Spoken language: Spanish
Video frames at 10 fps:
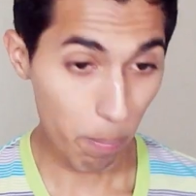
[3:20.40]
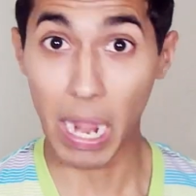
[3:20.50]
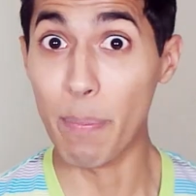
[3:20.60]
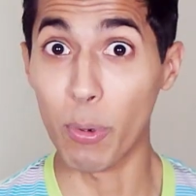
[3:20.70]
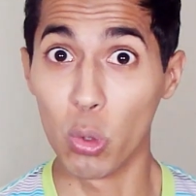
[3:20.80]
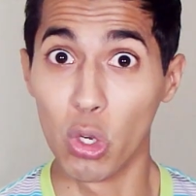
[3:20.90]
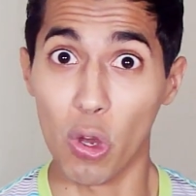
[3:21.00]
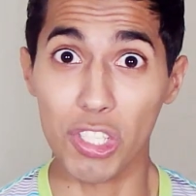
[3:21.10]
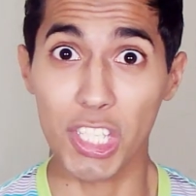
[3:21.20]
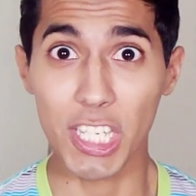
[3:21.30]
Vale por un
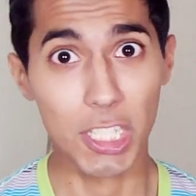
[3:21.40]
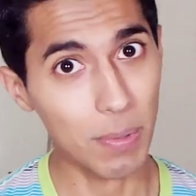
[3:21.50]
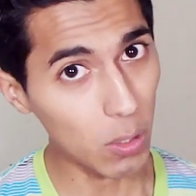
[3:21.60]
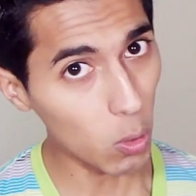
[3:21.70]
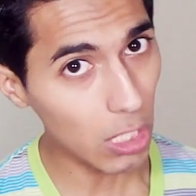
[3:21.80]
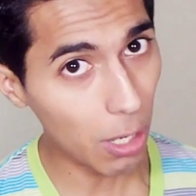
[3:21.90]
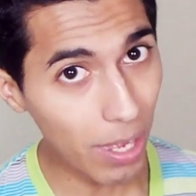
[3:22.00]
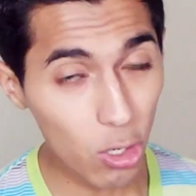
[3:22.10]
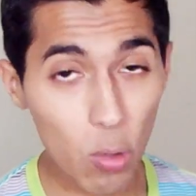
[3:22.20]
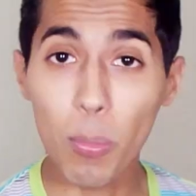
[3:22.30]
lonche llevado al
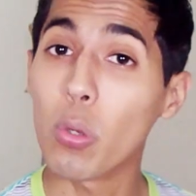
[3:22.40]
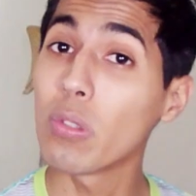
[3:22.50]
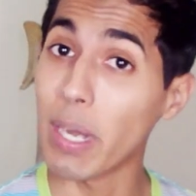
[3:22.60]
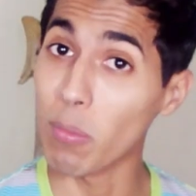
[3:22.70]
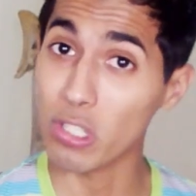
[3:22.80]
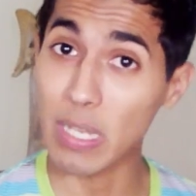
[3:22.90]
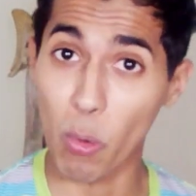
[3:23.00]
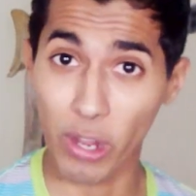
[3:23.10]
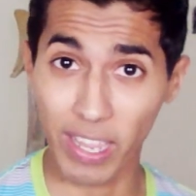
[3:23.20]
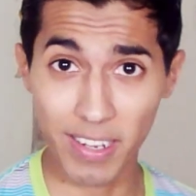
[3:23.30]
trabajo por una hermosa
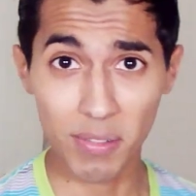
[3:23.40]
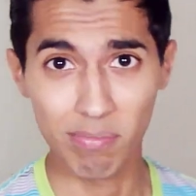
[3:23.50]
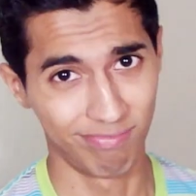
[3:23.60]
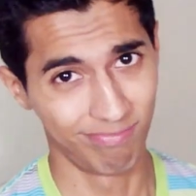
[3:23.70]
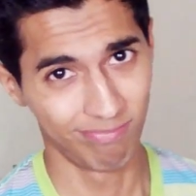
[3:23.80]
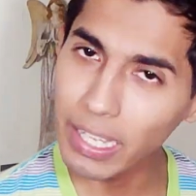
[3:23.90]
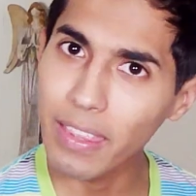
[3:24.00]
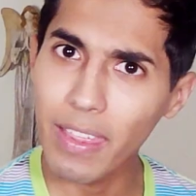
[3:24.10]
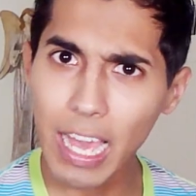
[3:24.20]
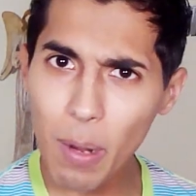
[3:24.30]
mujer
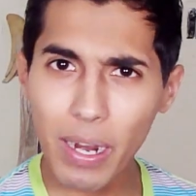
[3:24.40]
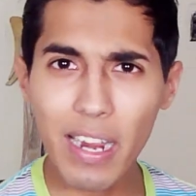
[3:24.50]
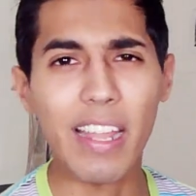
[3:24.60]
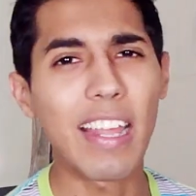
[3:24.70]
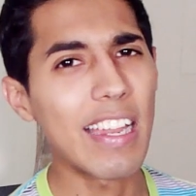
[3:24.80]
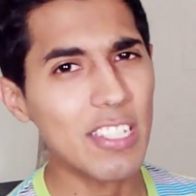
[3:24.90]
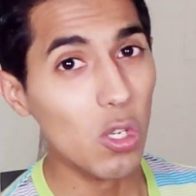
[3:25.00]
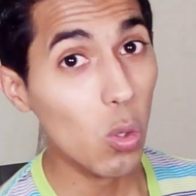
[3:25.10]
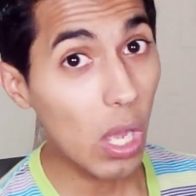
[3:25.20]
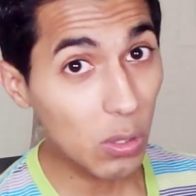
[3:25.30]
Ideal para
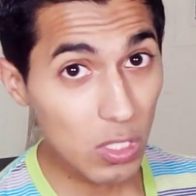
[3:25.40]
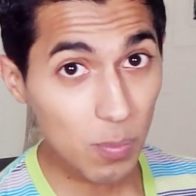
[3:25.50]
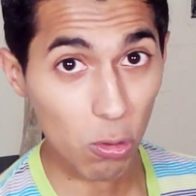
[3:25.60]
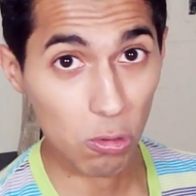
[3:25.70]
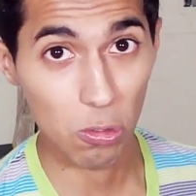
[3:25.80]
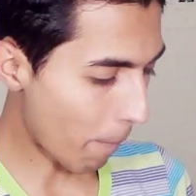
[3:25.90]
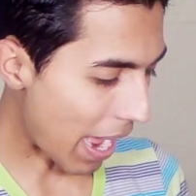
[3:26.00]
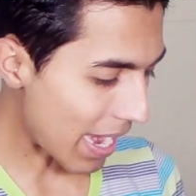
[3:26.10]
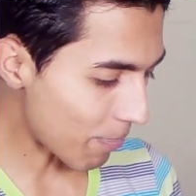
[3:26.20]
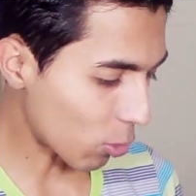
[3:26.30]
regalárselo a tu esposo.
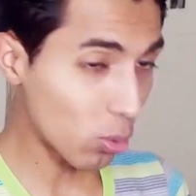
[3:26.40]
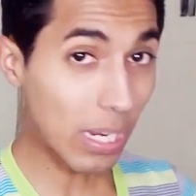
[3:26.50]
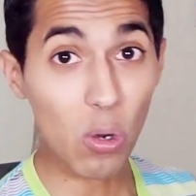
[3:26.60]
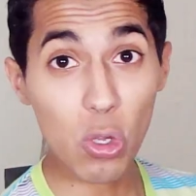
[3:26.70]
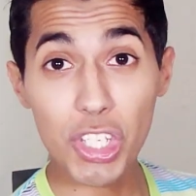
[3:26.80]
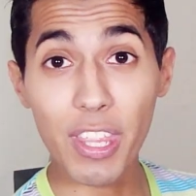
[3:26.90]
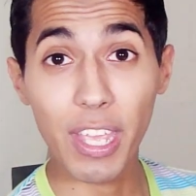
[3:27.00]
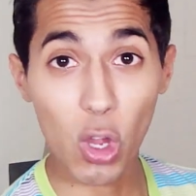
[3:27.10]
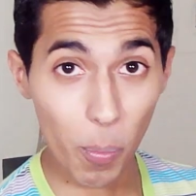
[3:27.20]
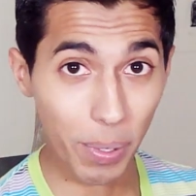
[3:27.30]
Vale por una noche
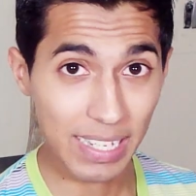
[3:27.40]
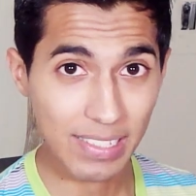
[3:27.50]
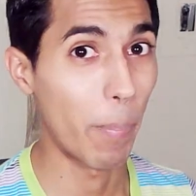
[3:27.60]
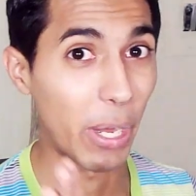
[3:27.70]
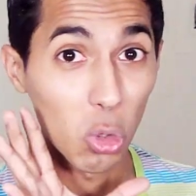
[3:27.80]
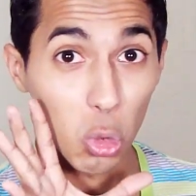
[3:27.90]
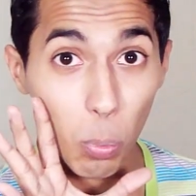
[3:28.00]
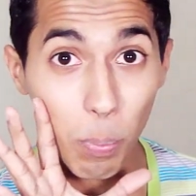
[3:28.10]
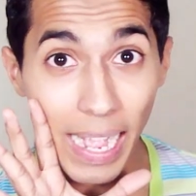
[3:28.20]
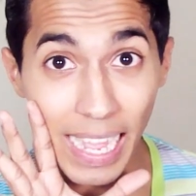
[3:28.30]
de compras, pero tú
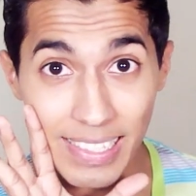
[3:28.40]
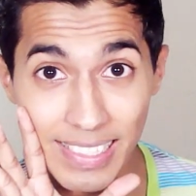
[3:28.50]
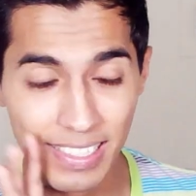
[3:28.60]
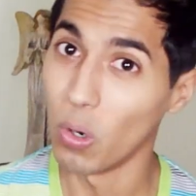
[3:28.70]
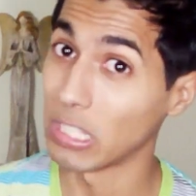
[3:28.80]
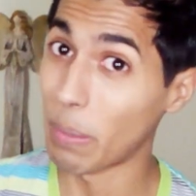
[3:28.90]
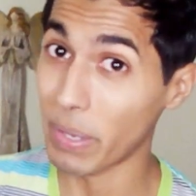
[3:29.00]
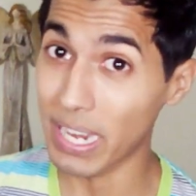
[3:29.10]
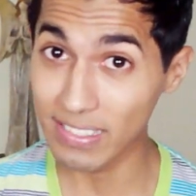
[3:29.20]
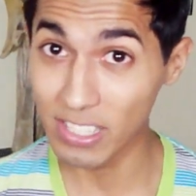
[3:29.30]
pagas. O
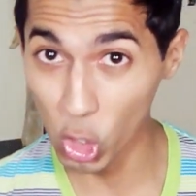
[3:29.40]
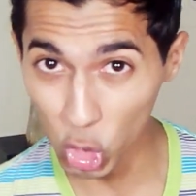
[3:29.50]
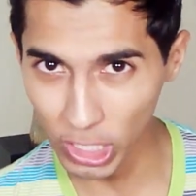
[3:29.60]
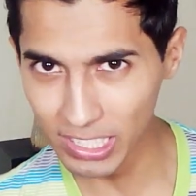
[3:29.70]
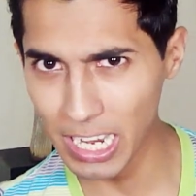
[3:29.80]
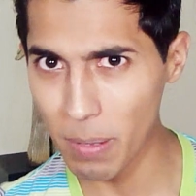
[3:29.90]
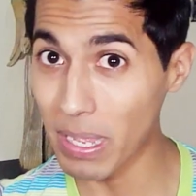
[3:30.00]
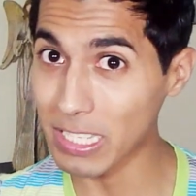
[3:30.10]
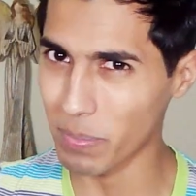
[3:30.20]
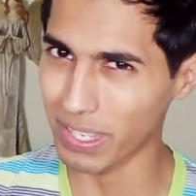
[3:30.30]
también este otro que tiene
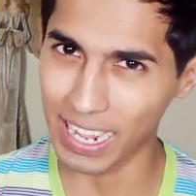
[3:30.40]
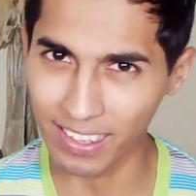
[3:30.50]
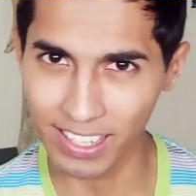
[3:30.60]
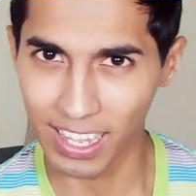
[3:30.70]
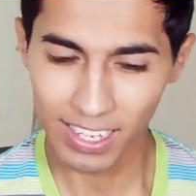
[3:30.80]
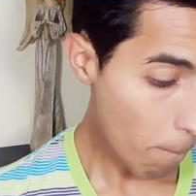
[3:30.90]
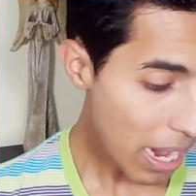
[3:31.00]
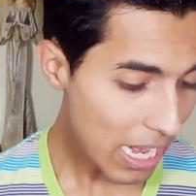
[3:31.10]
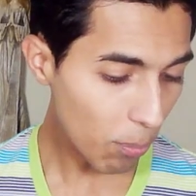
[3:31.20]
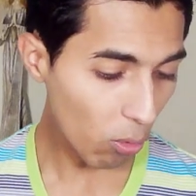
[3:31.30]
más picardía.
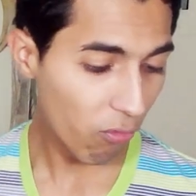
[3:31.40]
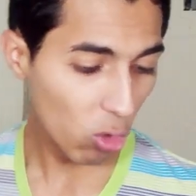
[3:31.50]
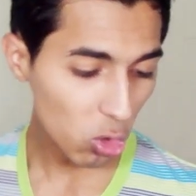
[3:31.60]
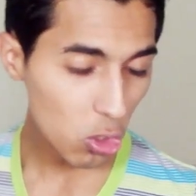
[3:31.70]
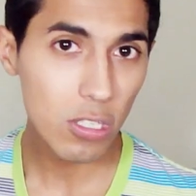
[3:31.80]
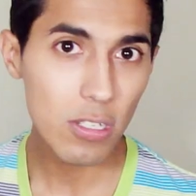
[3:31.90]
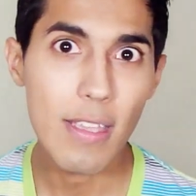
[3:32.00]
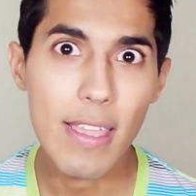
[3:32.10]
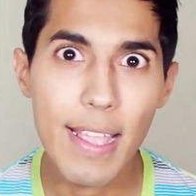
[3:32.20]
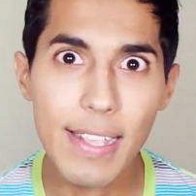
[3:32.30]
Vale por fotos
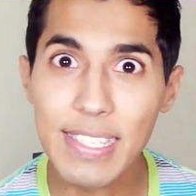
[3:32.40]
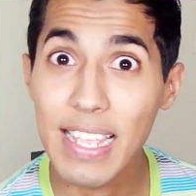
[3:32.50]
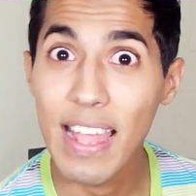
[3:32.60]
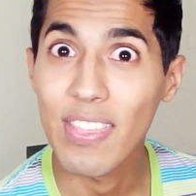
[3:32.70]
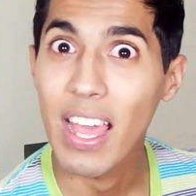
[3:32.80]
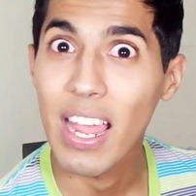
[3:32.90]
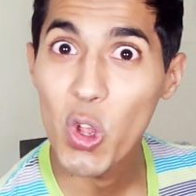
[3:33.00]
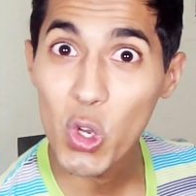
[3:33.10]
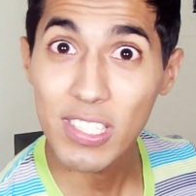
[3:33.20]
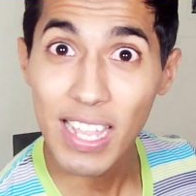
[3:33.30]

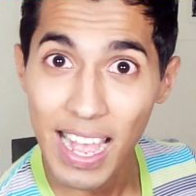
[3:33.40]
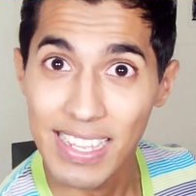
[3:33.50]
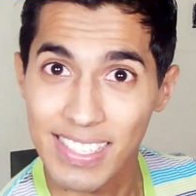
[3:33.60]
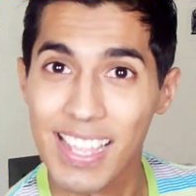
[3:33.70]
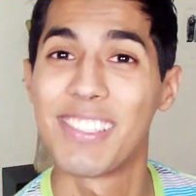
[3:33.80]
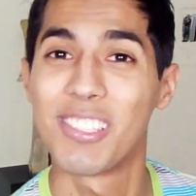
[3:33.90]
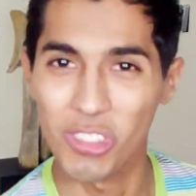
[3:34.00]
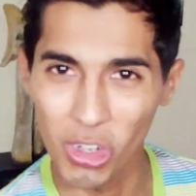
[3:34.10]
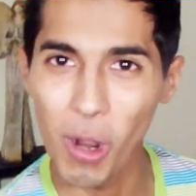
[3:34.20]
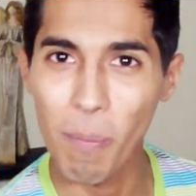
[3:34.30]
escandalosas,
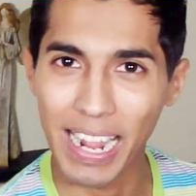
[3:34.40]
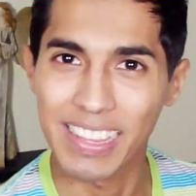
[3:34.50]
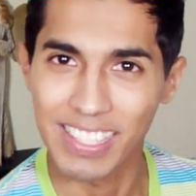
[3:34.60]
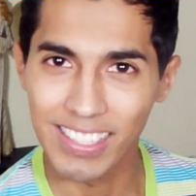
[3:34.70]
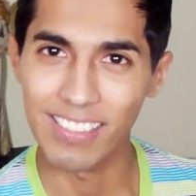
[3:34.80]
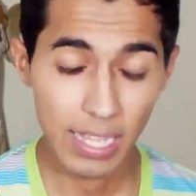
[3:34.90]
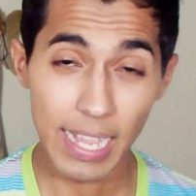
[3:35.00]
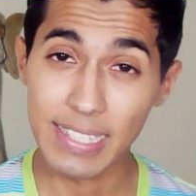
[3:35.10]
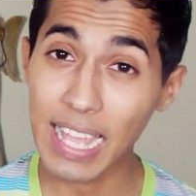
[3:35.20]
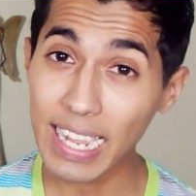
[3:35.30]
solo para ti.
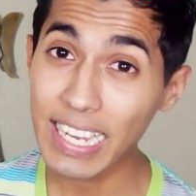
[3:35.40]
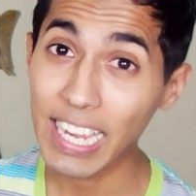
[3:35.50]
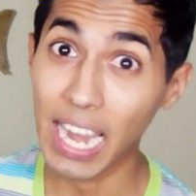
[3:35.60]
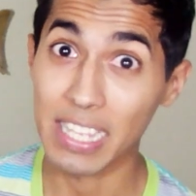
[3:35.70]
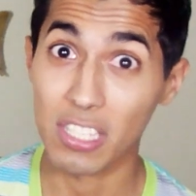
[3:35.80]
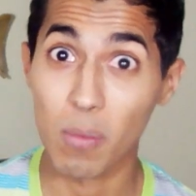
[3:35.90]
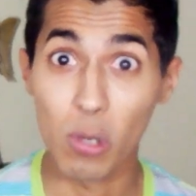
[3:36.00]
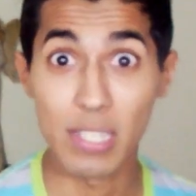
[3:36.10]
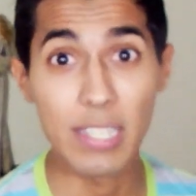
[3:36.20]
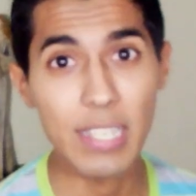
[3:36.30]
Están geniales, como
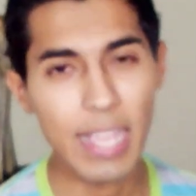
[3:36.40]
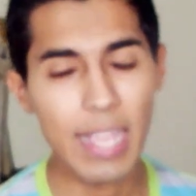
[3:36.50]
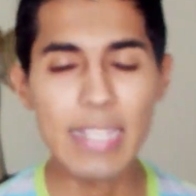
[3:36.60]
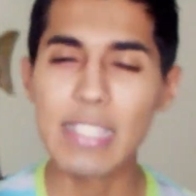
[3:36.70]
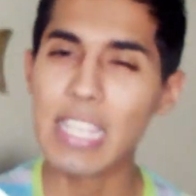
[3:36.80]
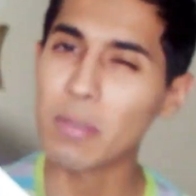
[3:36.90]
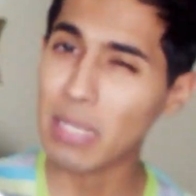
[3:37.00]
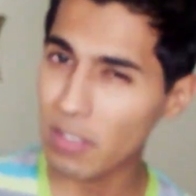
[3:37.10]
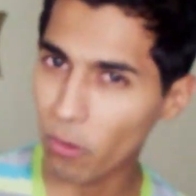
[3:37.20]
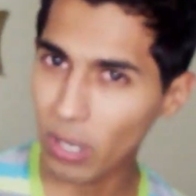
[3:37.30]
les dije, este es
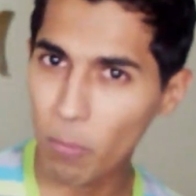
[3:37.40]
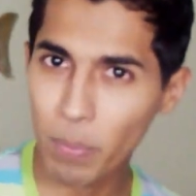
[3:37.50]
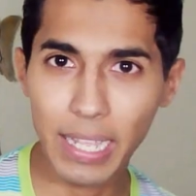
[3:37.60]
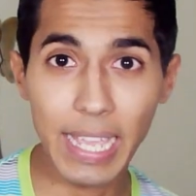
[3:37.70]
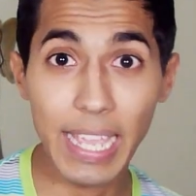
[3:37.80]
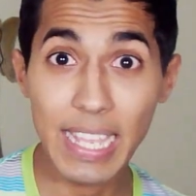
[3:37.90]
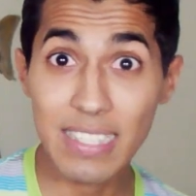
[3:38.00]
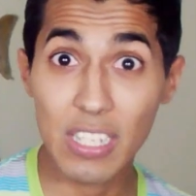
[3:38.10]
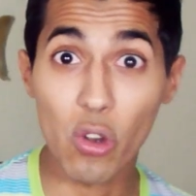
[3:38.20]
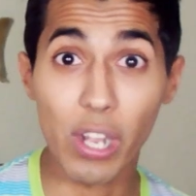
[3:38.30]
más enfocado para que ellas
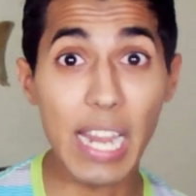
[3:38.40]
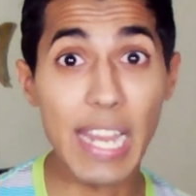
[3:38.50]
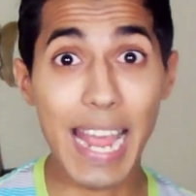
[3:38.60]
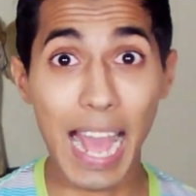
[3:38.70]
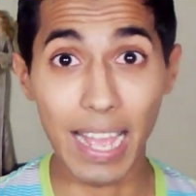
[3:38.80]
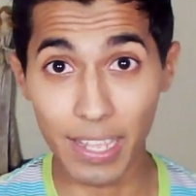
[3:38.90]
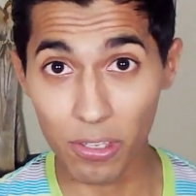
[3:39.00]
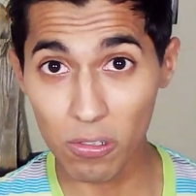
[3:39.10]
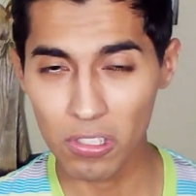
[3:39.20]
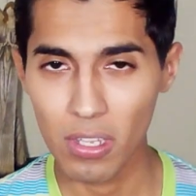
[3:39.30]
se lo regalen a
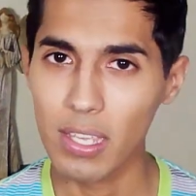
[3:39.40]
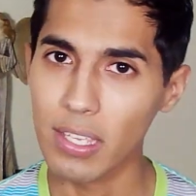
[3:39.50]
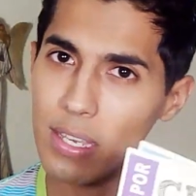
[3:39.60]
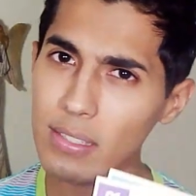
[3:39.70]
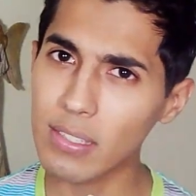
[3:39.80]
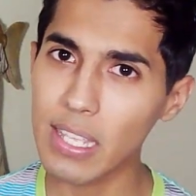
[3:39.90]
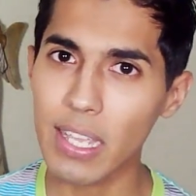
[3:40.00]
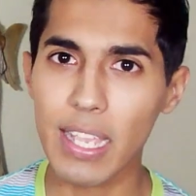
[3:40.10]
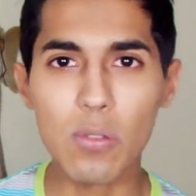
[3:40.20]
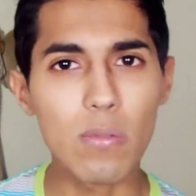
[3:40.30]
ellos y
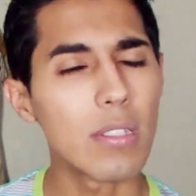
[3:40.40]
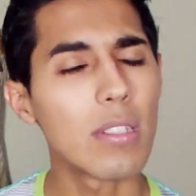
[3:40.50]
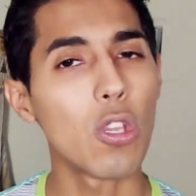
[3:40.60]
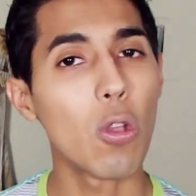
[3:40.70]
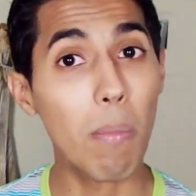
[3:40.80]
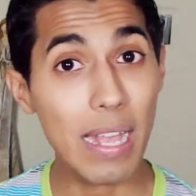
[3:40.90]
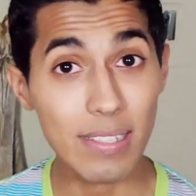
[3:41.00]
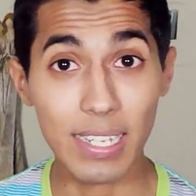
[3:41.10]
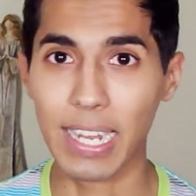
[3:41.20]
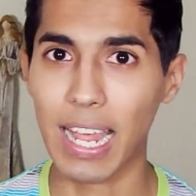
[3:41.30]
este es un diseño más
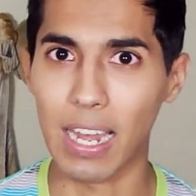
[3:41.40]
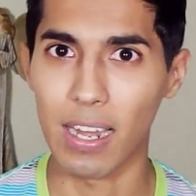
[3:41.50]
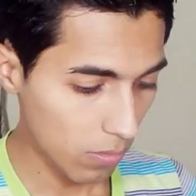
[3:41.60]
general.